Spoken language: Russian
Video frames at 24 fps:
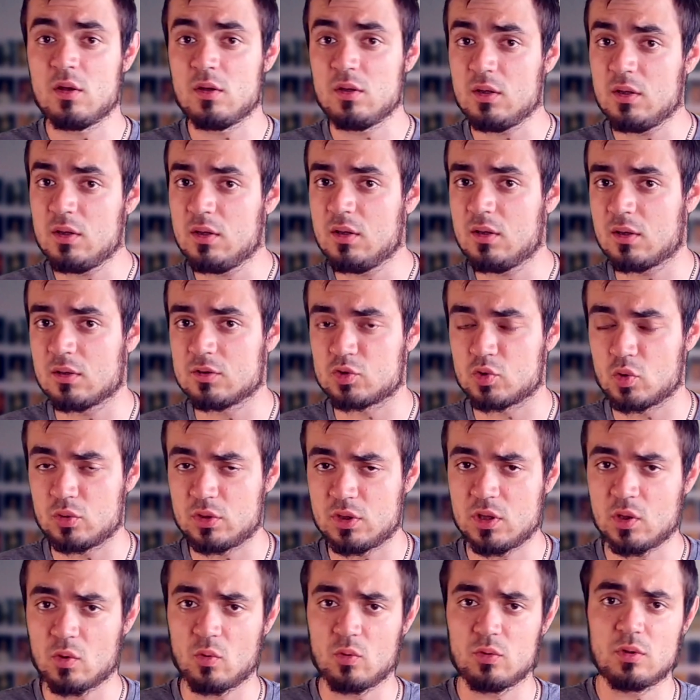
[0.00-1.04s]
и
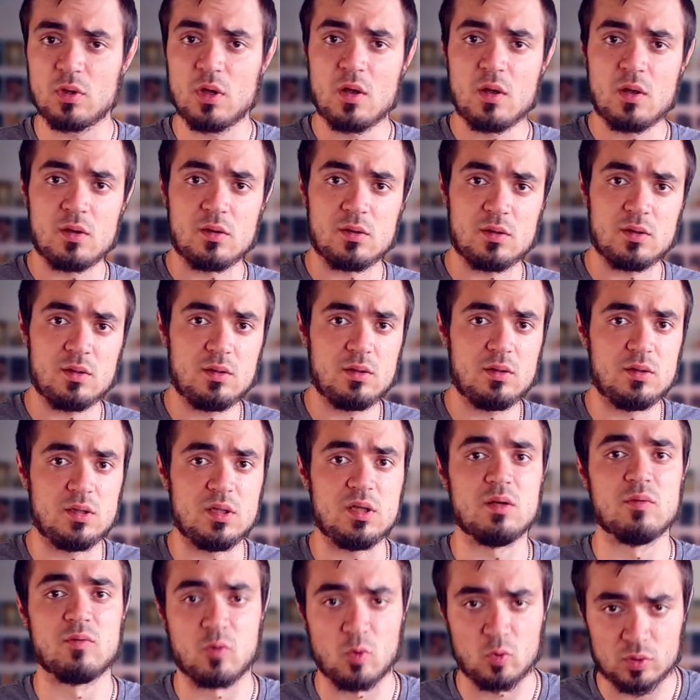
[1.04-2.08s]
консультируют, и
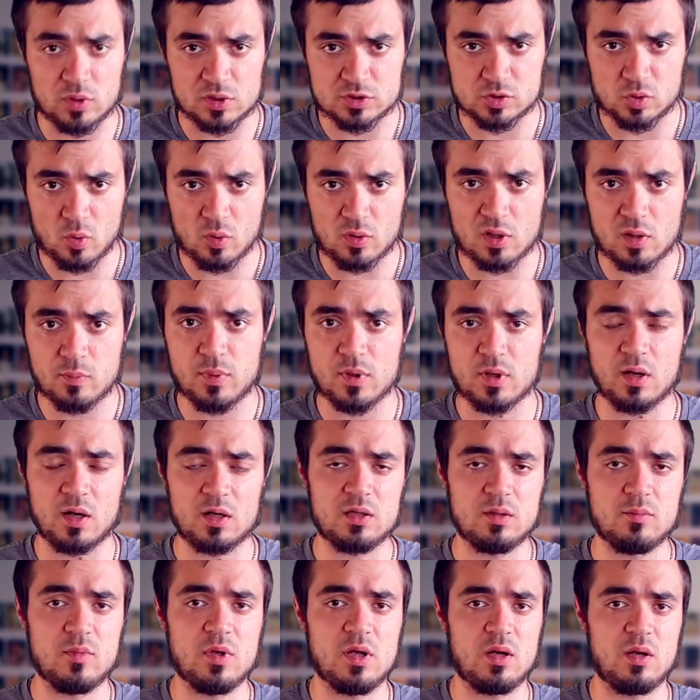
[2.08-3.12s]
не врут о сроках, по
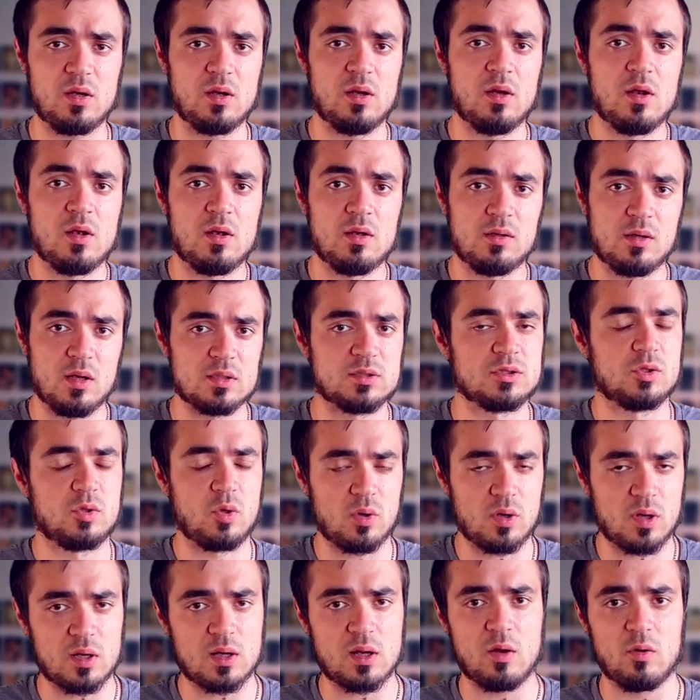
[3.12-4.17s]
крайней мере. Я с
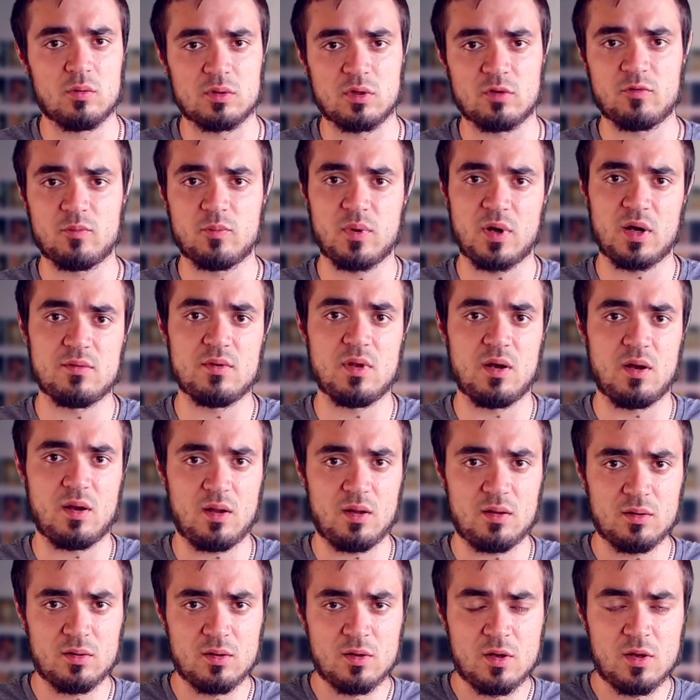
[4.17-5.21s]
трех аккаунтов
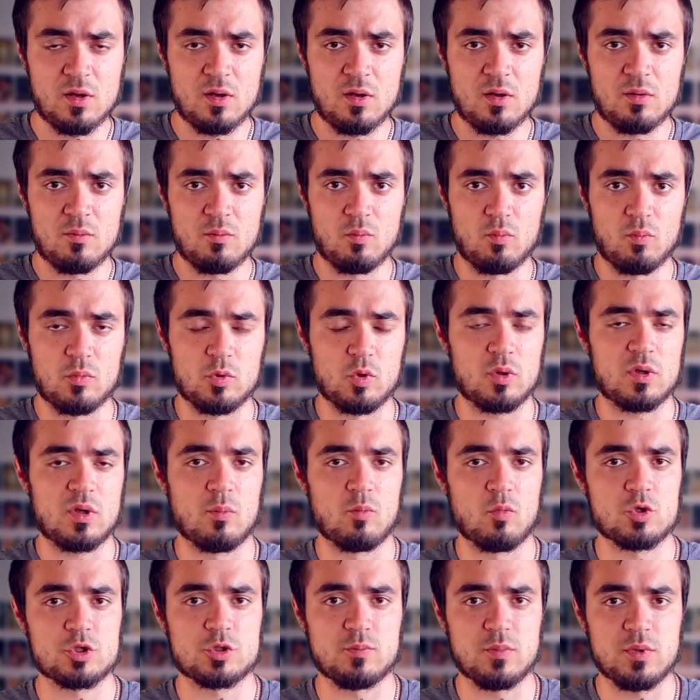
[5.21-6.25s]
проверял,
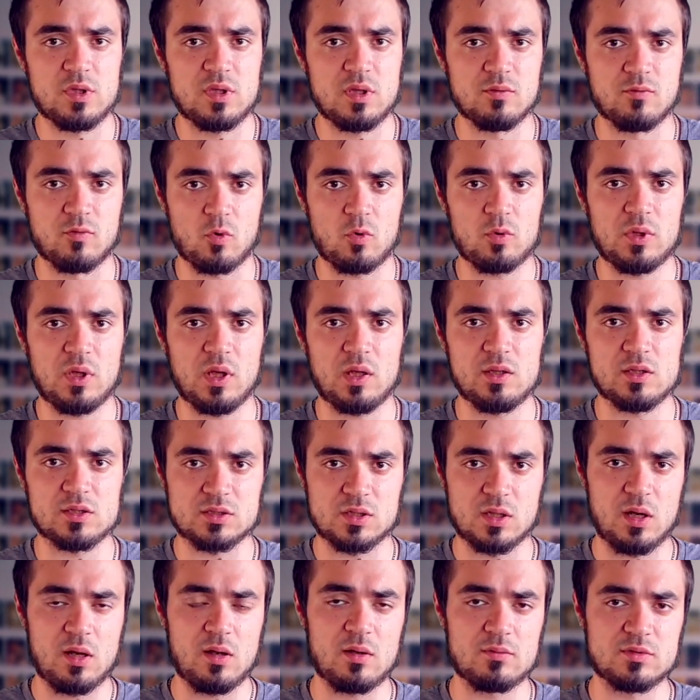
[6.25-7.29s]
Многим, может быть, и врут, я не
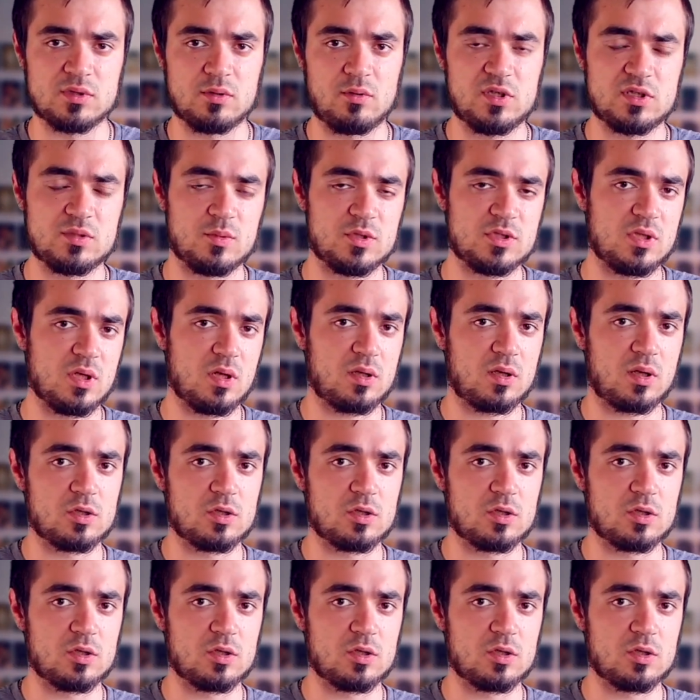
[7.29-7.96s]
знаю, в зависимости от